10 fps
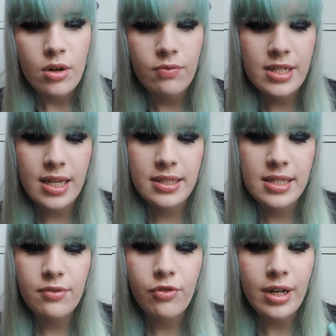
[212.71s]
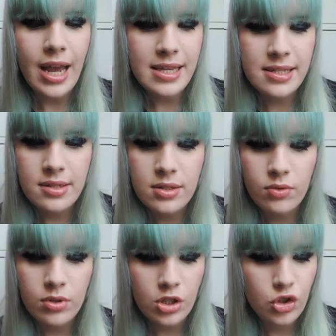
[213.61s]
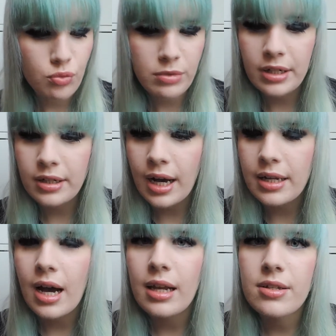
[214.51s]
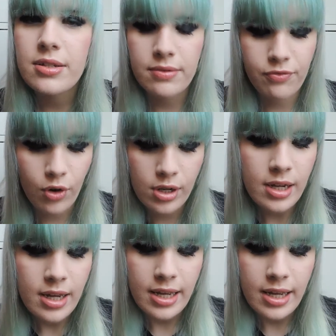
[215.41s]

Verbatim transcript: Und wie gesagt, die sind von Essence und ich schmiere gerade alles voll.